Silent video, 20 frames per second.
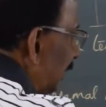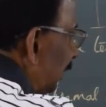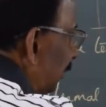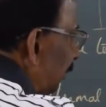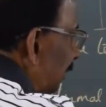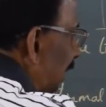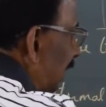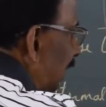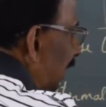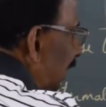இங்கே
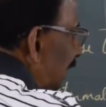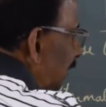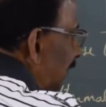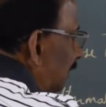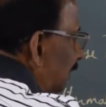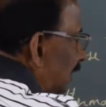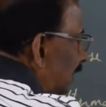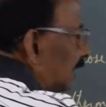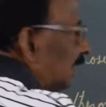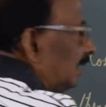
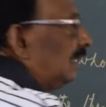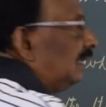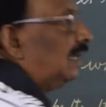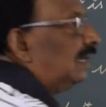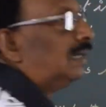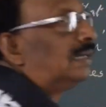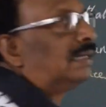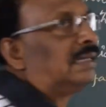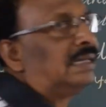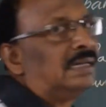மேலேயும் நிறையா
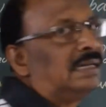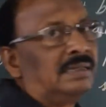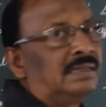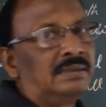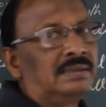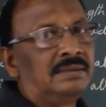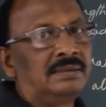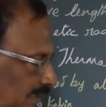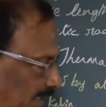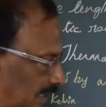இருக்குது
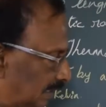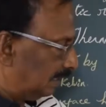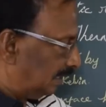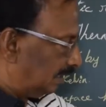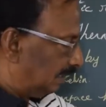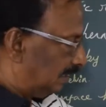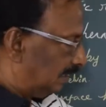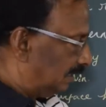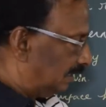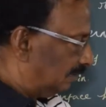நான்
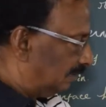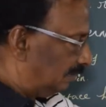அந்த